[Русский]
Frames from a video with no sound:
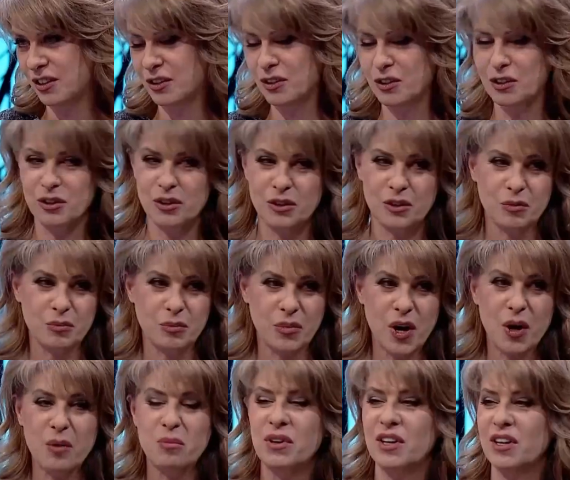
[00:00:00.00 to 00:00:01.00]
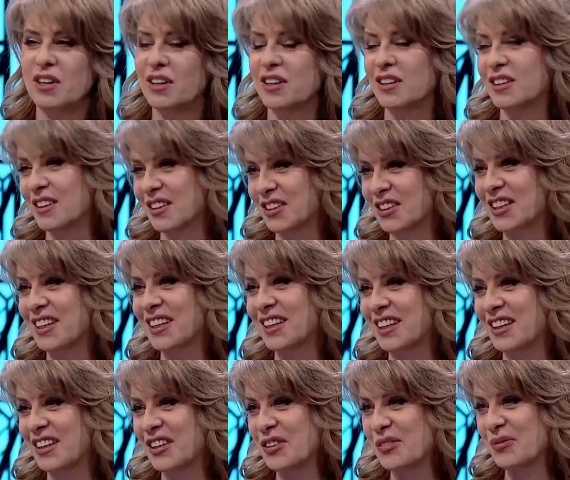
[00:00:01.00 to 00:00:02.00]
э, паблики и так
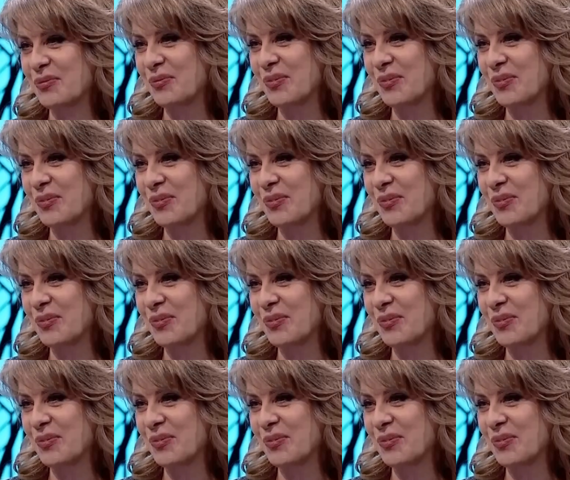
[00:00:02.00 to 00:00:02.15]
далее.